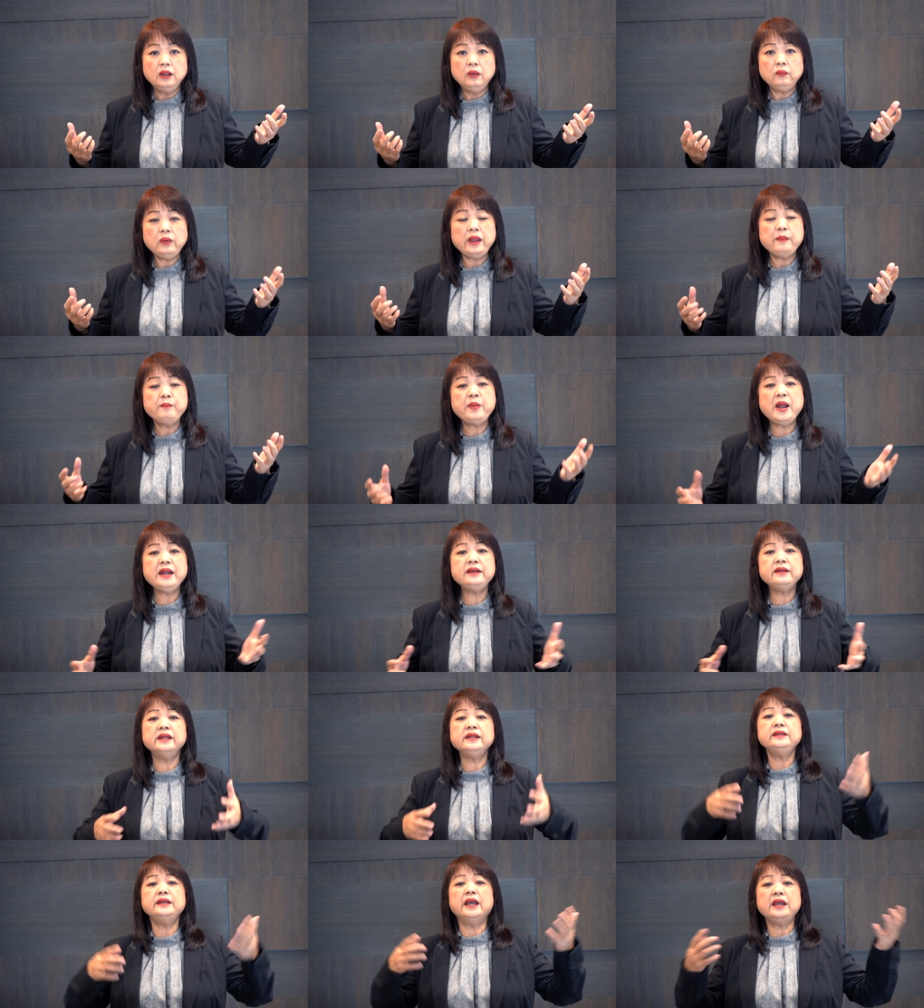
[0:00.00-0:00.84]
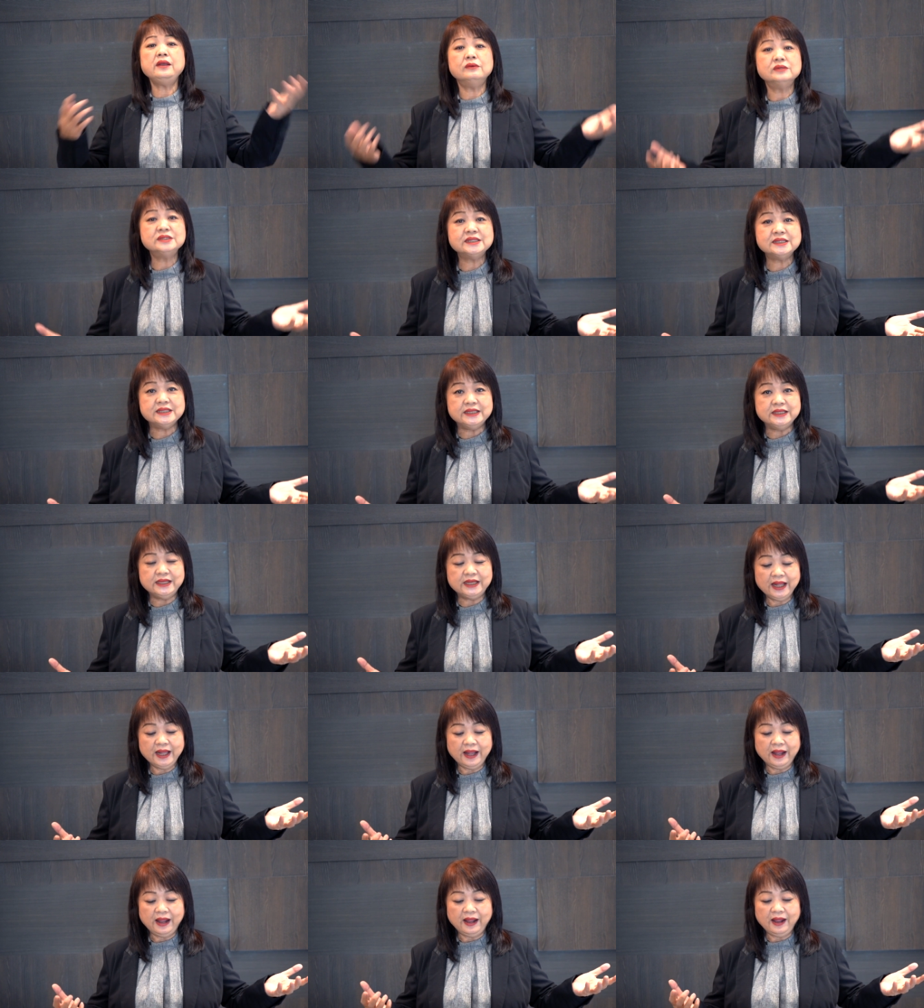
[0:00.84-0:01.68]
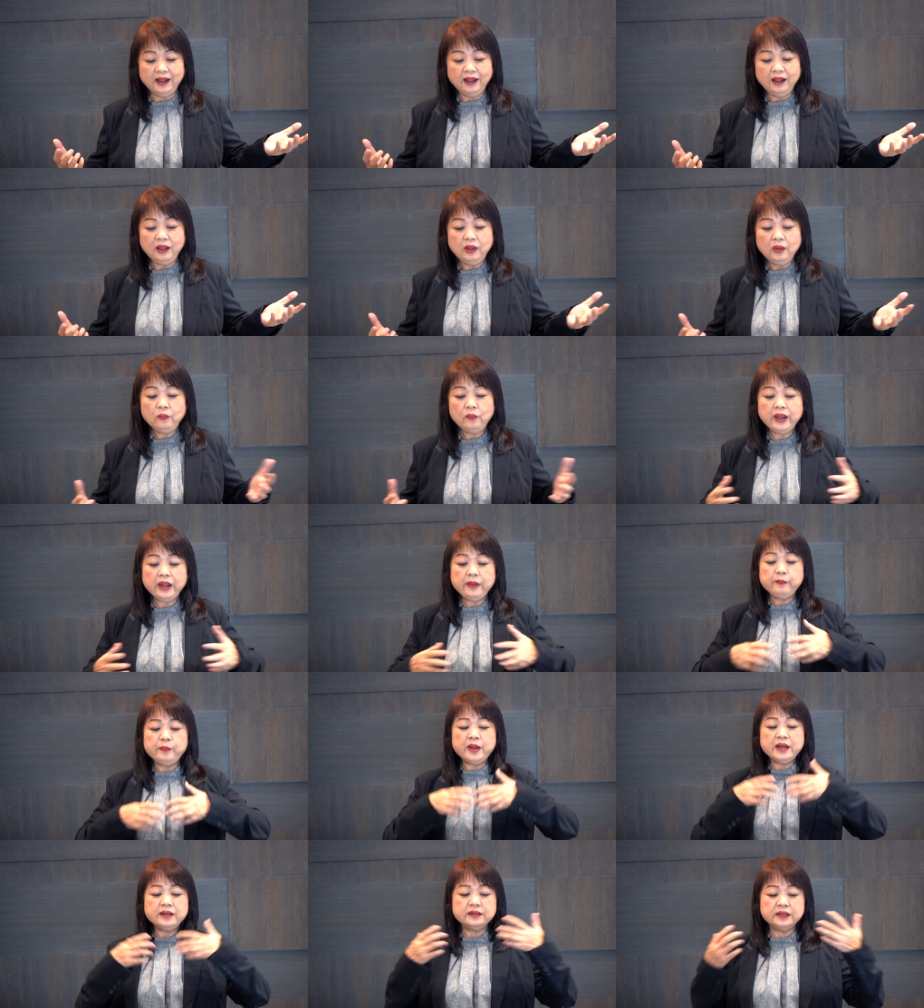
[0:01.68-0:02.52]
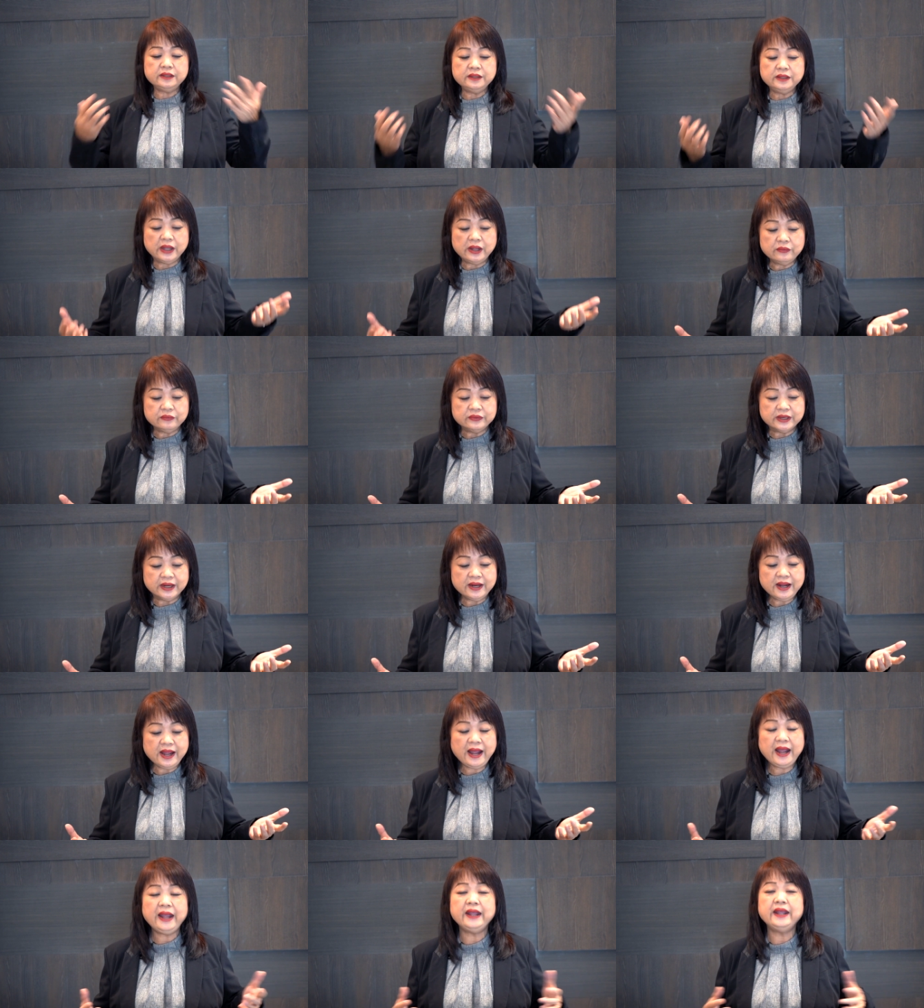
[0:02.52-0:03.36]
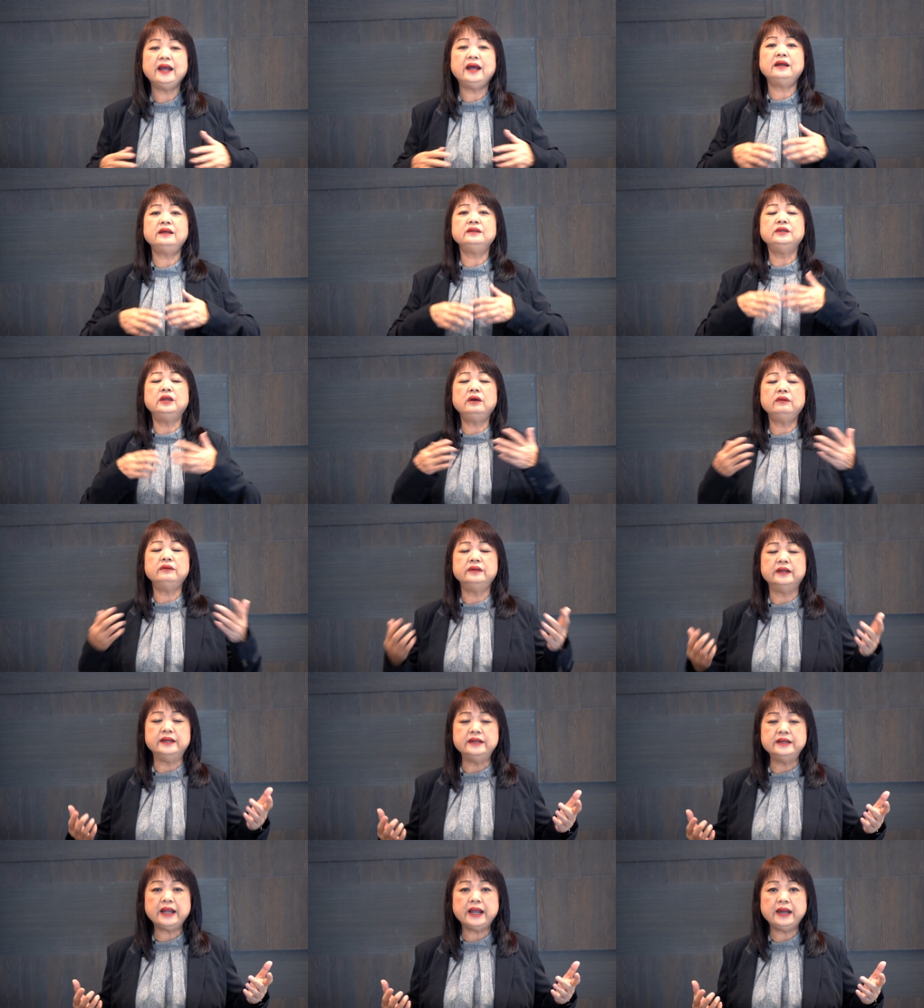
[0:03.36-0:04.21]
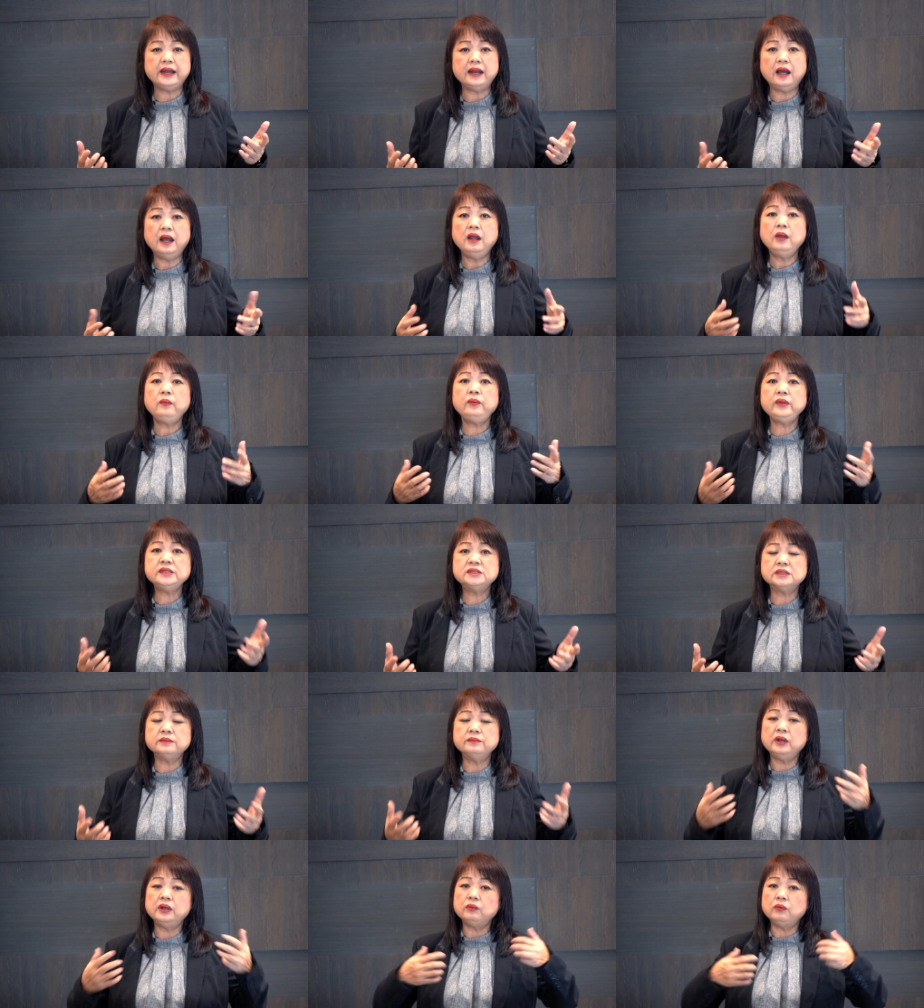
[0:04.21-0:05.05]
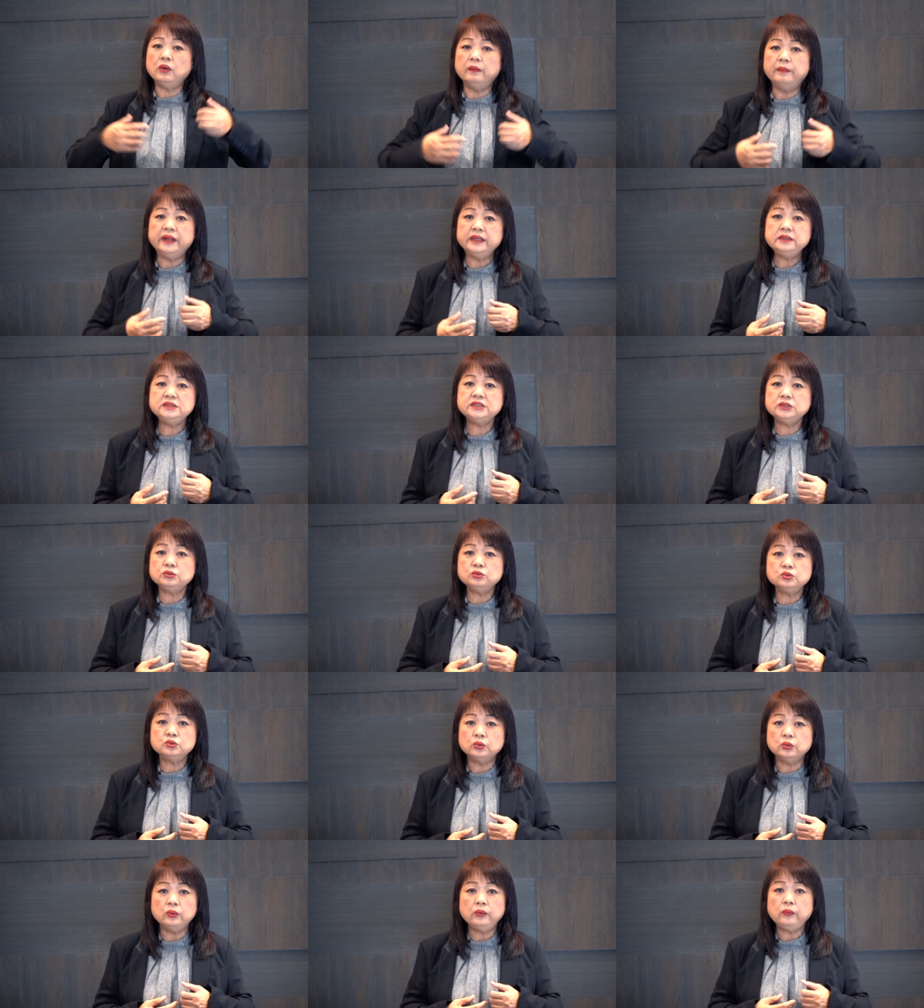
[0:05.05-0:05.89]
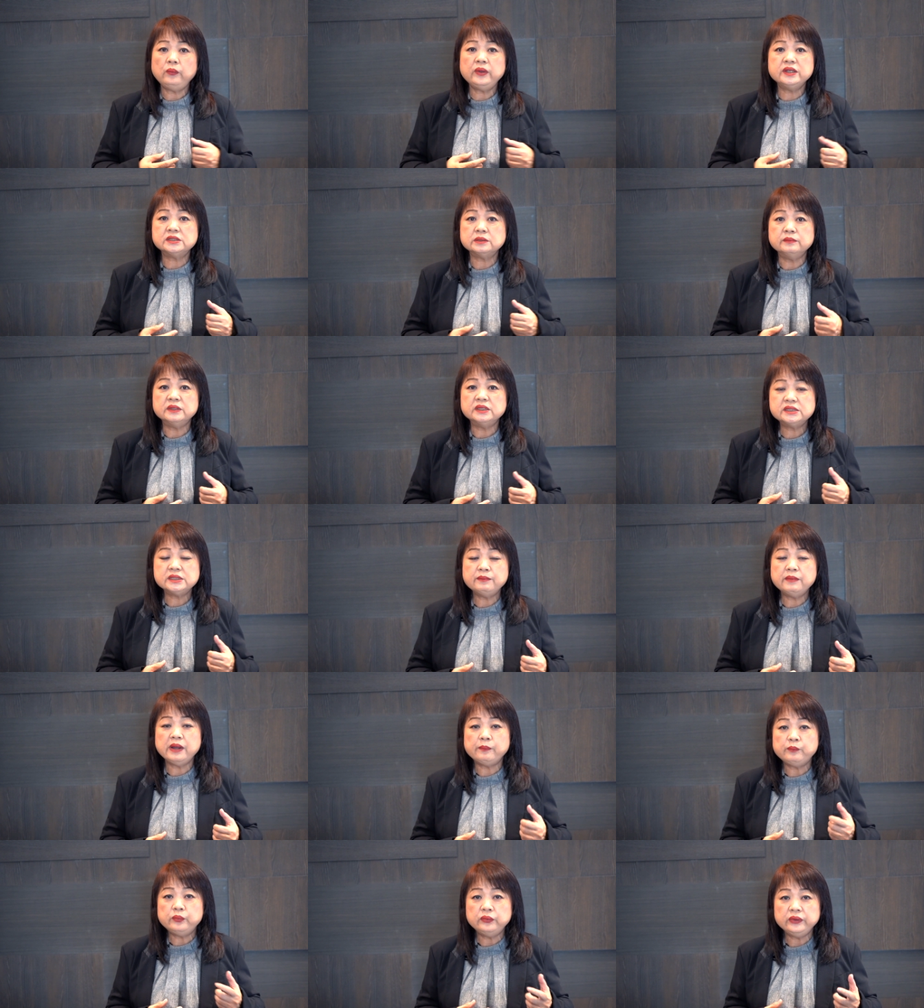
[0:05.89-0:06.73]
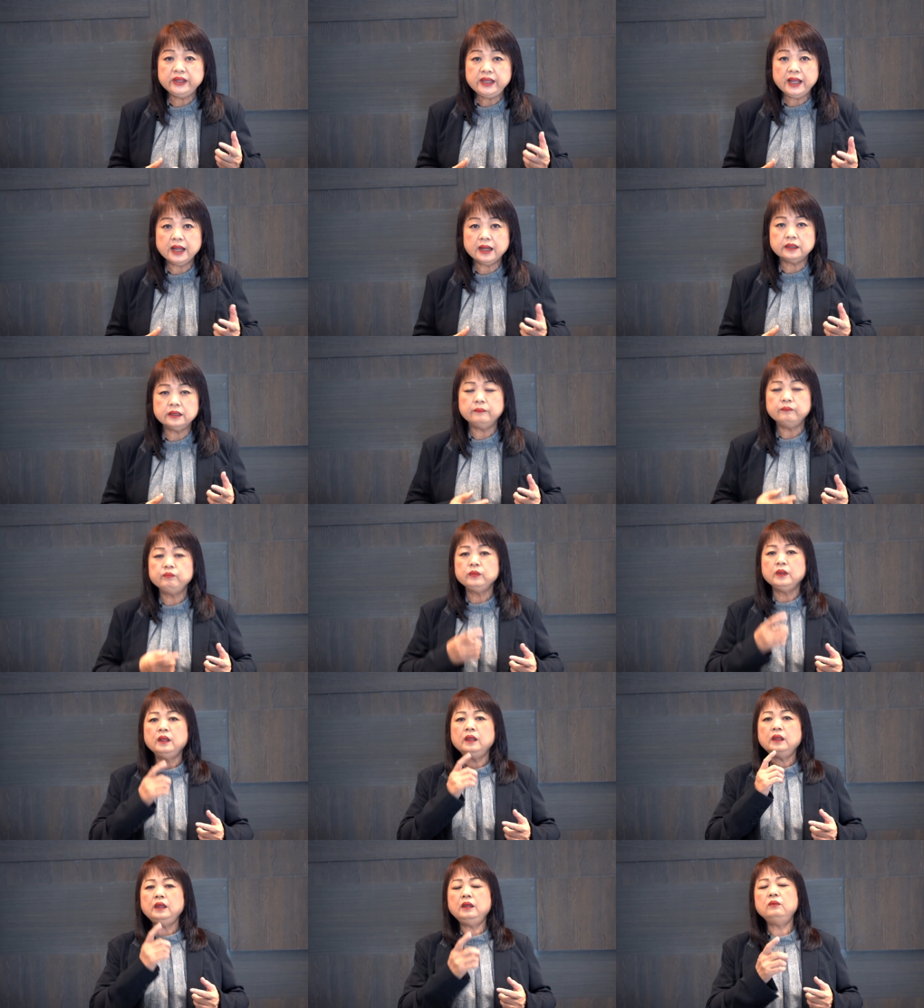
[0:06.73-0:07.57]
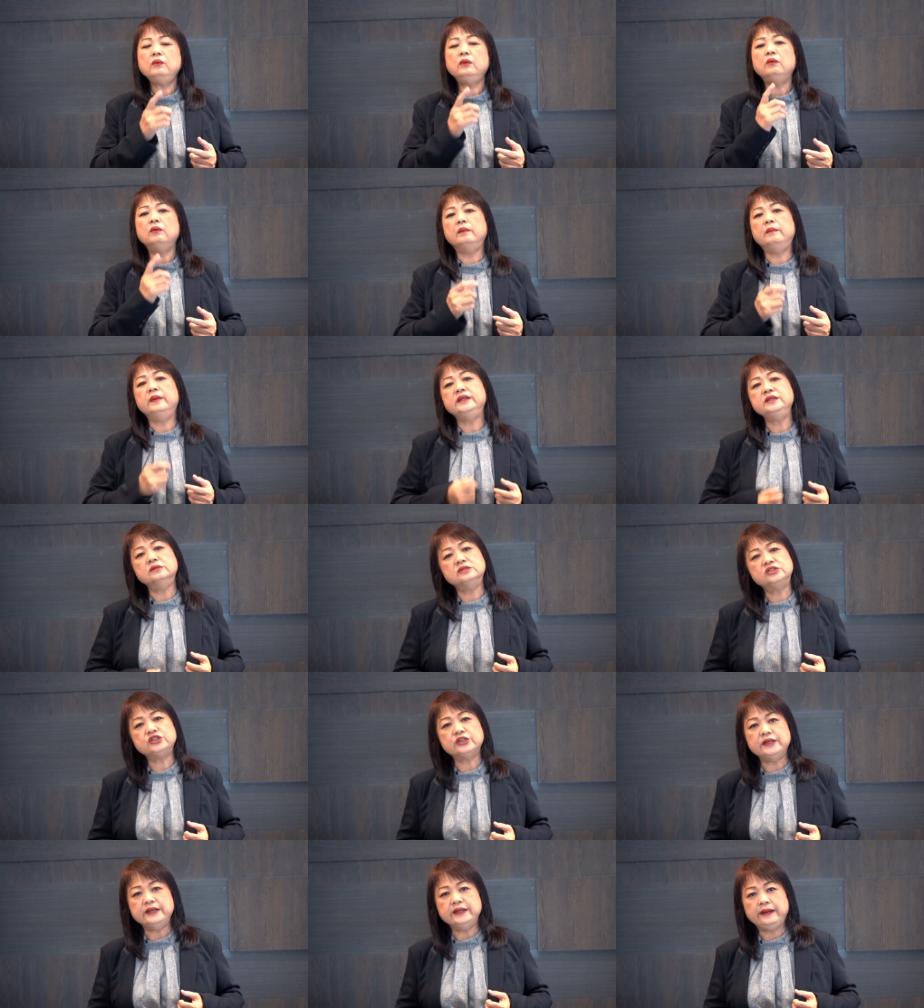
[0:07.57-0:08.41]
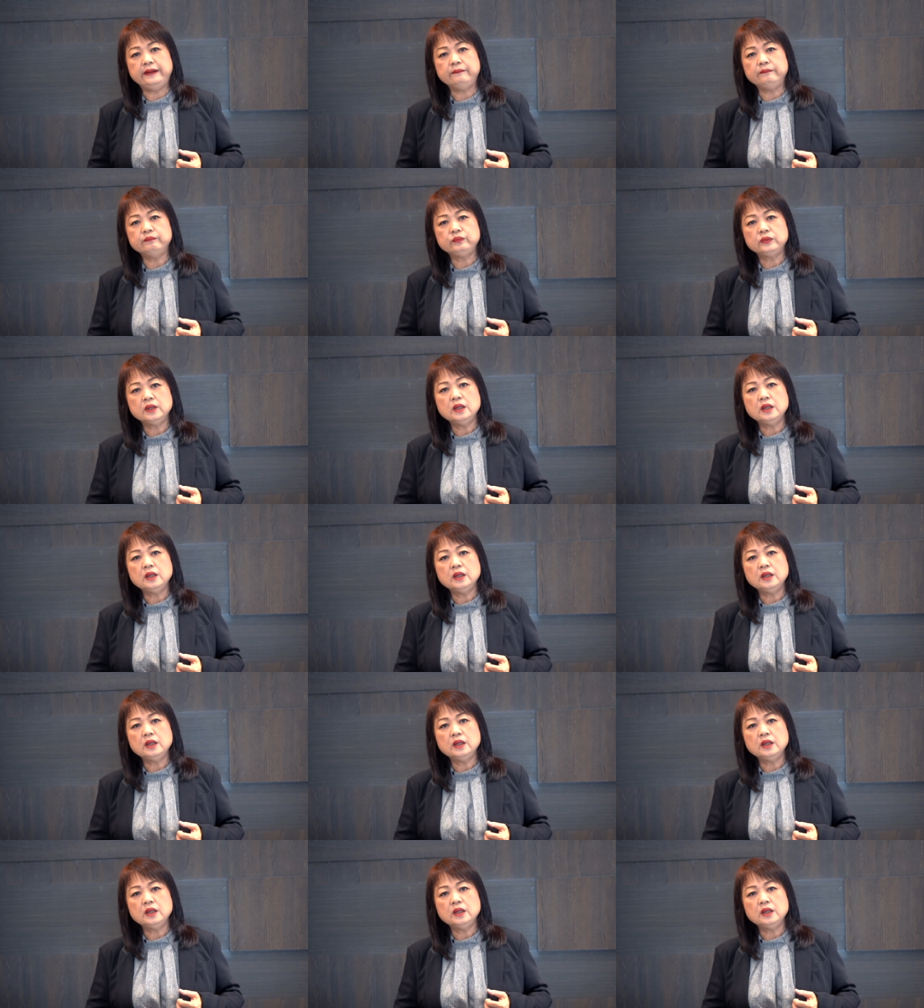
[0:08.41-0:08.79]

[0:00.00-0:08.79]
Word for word: 外邦人也有喜乐啊，外邦人也有仁爱啊，也有忍耐了。为什么我们基督徒为什么这么不一样呢？因为我们有圣灵，